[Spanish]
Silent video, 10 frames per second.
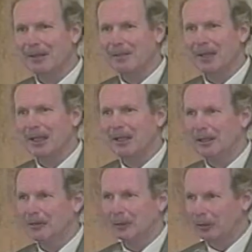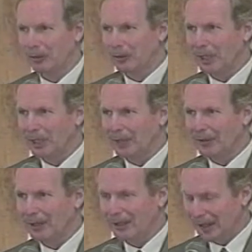siempre en distorsionar la
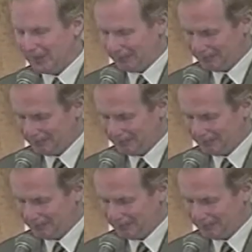realidad.